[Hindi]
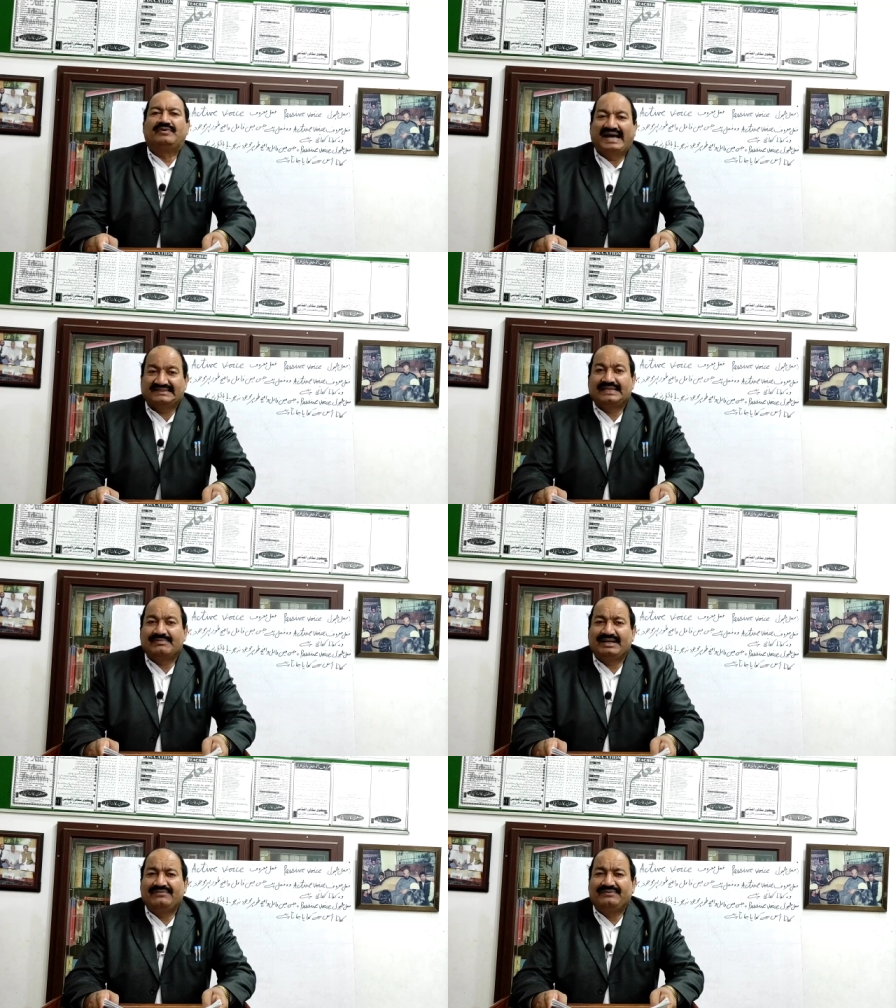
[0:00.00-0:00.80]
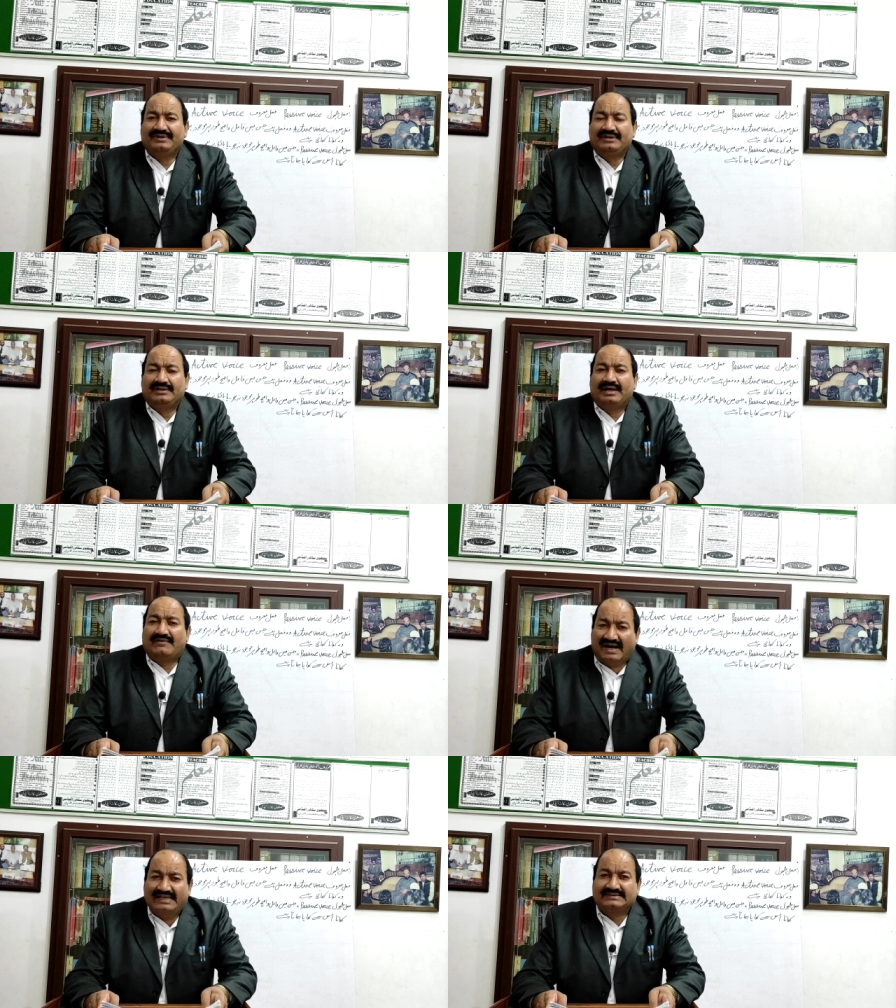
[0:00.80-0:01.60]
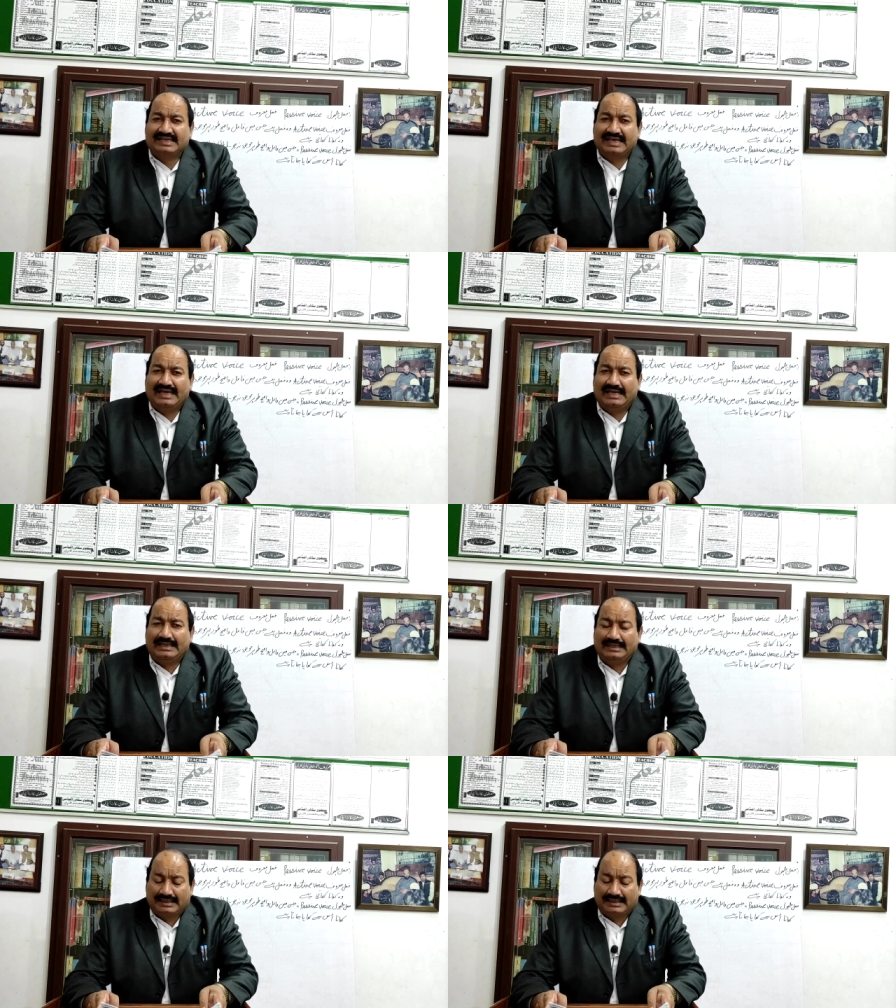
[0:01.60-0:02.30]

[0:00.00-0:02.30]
वायस के मैंने आवाज़ के हैं